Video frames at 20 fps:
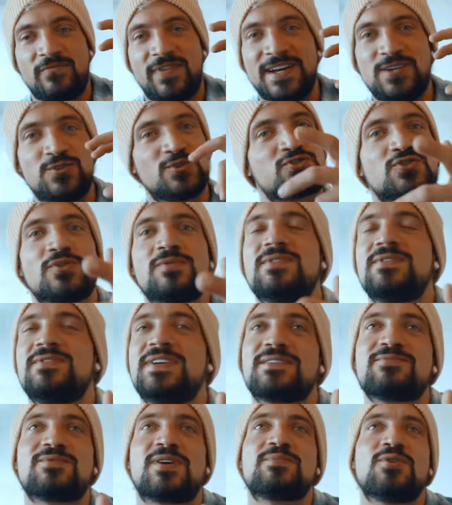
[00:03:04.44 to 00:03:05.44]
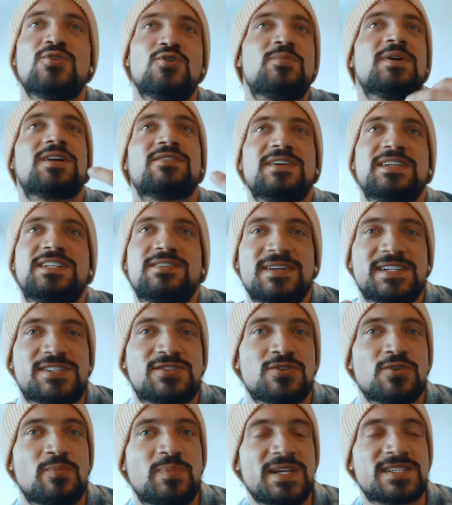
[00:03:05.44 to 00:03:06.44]
Wenn du schon irgendwann mal übergewichtig
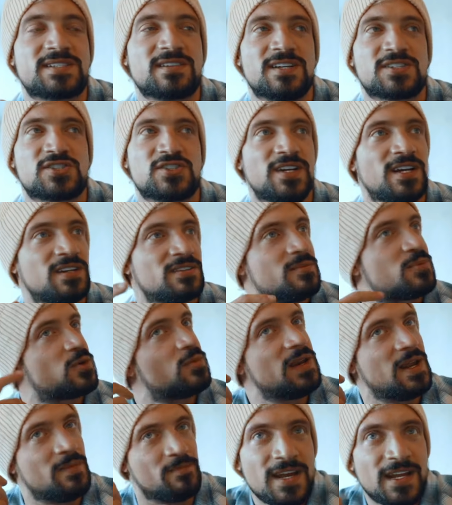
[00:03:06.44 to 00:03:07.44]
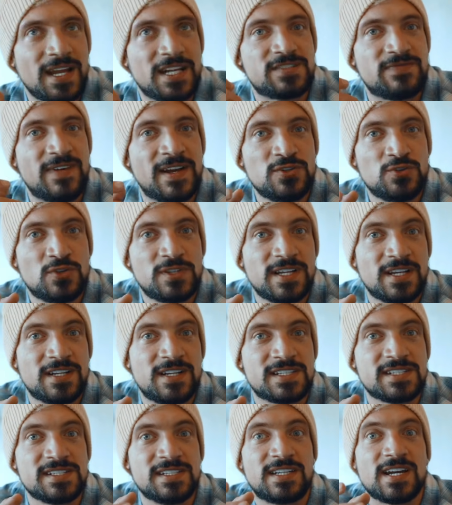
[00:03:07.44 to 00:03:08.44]
wirst und du bist, dann hast du irgendein Problem. Jetzt, wenn du dir
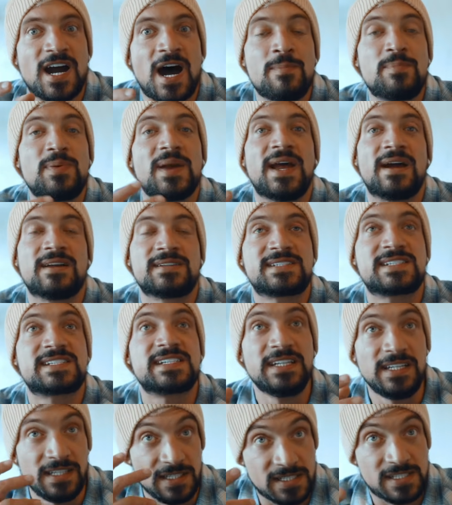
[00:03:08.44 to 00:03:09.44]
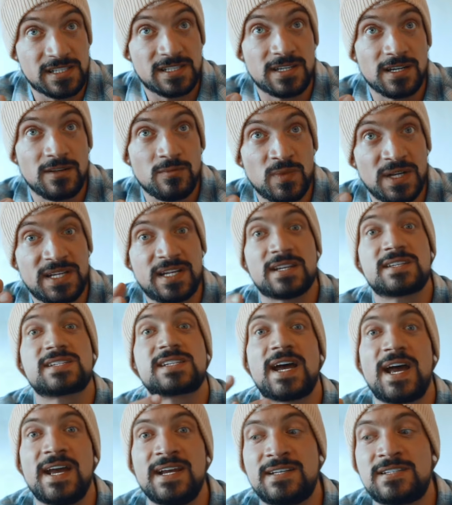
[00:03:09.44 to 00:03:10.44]
das nicht aberziehst mit der
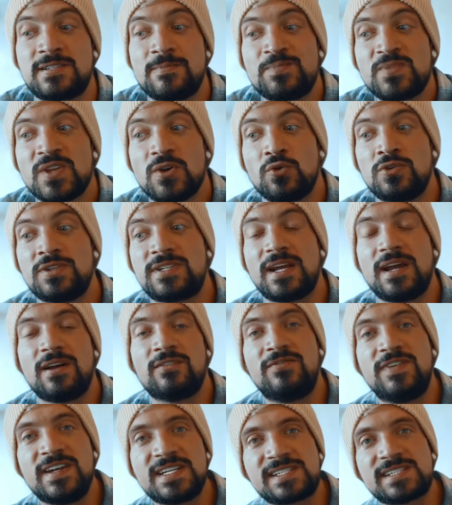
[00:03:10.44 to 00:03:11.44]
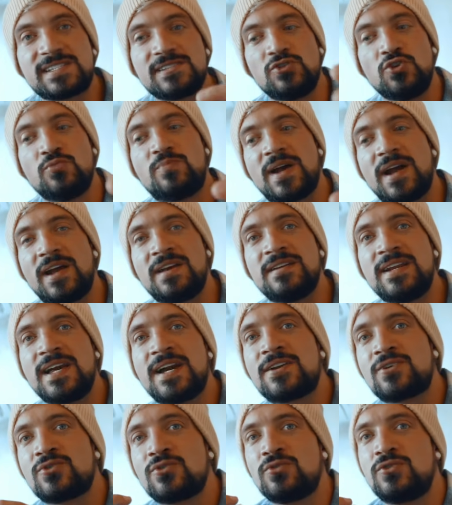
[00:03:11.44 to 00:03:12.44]
Zeit und Wissen über
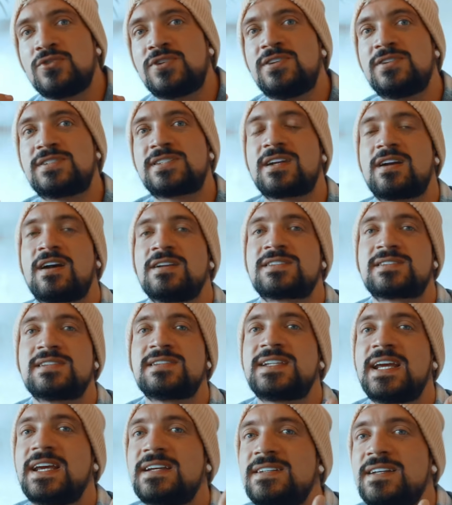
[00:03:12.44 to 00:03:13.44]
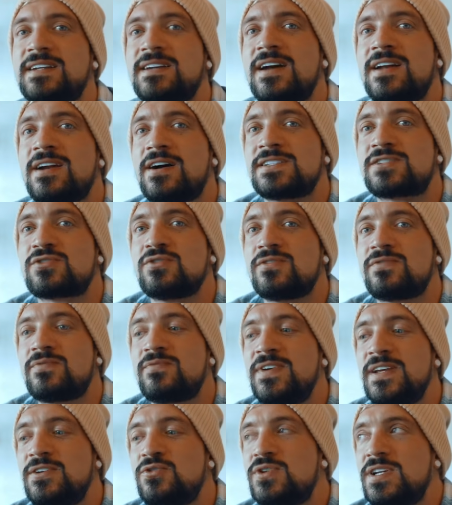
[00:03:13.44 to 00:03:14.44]
Ernährung und diese ganzen Techniken heraus, also
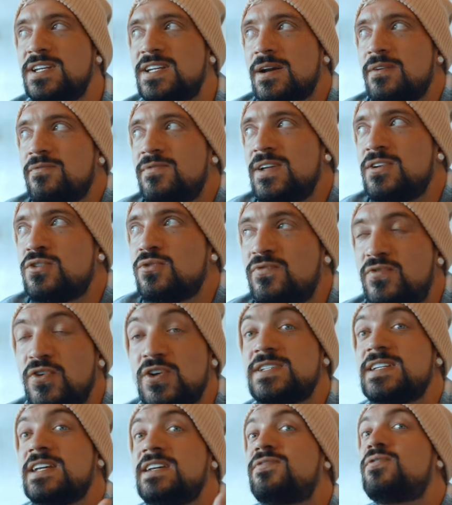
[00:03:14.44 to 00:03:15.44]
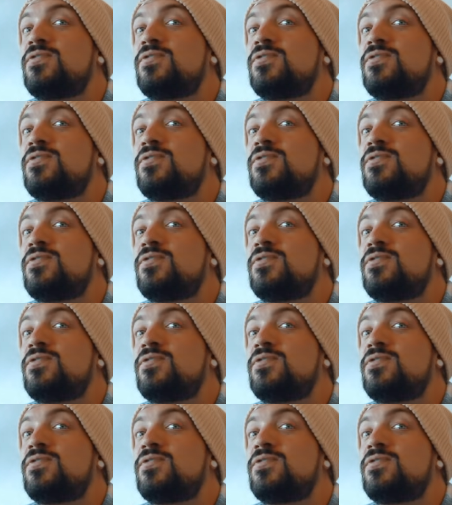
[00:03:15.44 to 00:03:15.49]
wie du, dich, wie du für dich